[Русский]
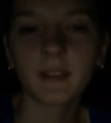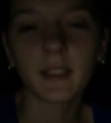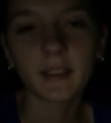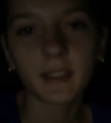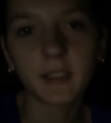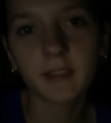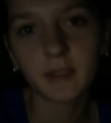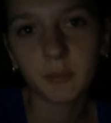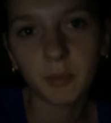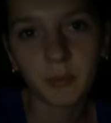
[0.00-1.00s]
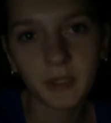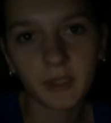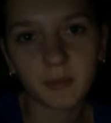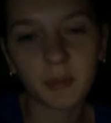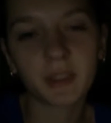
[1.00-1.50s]
Так, я хотела
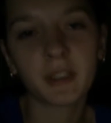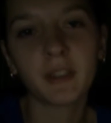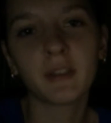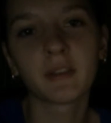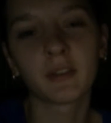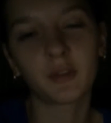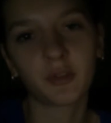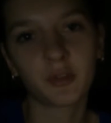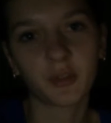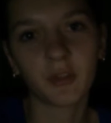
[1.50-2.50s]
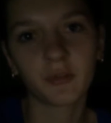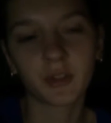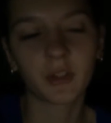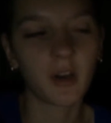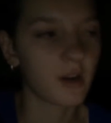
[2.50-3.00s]
попросить прощения за то, что я
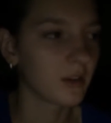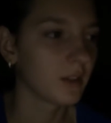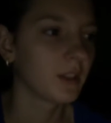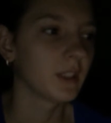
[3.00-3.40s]
вчера